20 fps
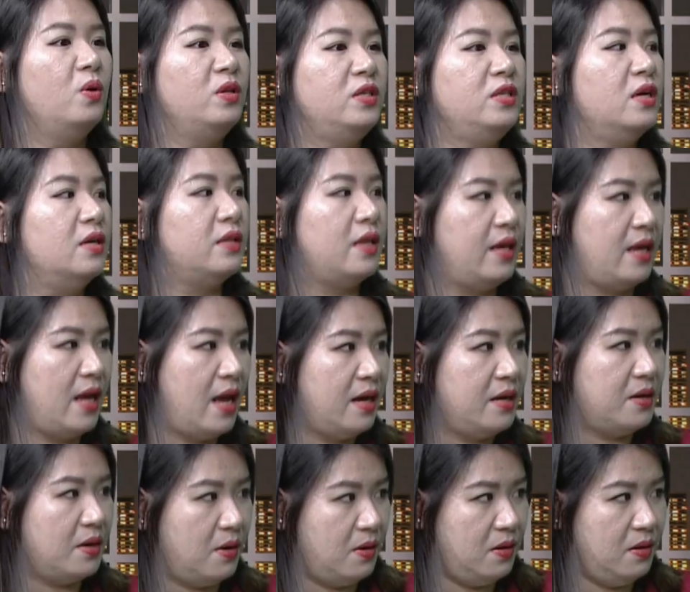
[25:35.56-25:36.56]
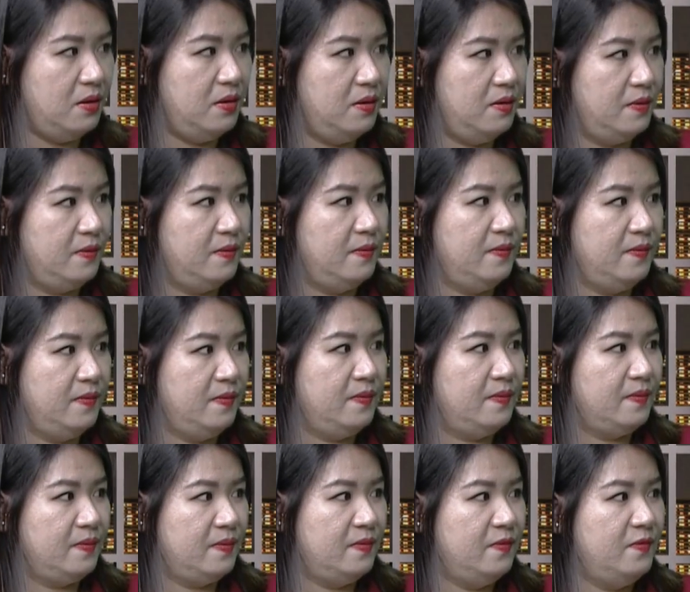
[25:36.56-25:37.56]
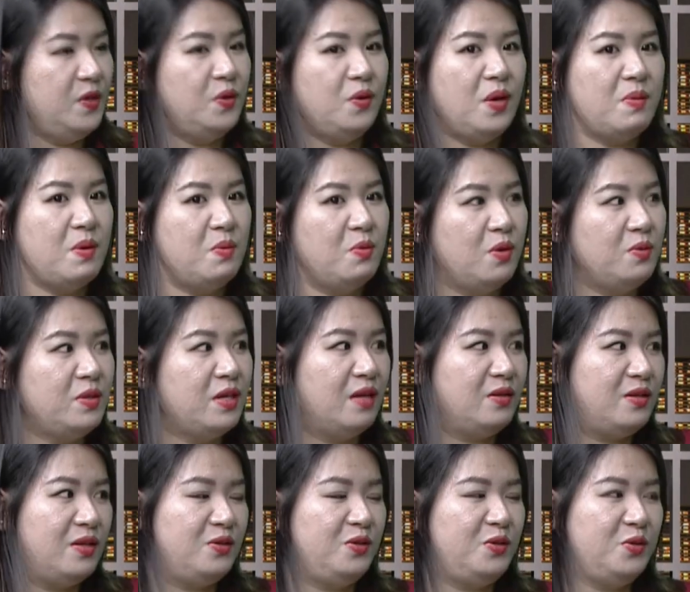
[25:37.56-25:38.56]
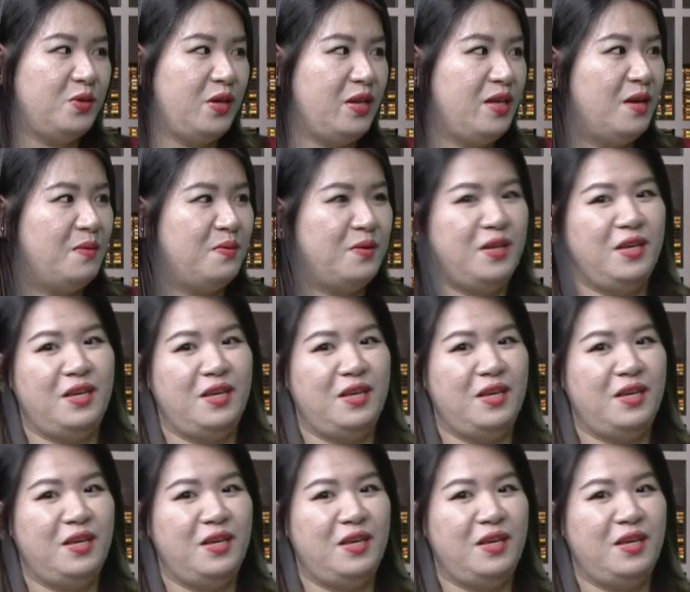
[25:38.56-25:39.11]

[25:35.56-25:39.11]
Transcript: trở thành ai đó ví dụ em mong muốn trở thành chủ doanh nghiệp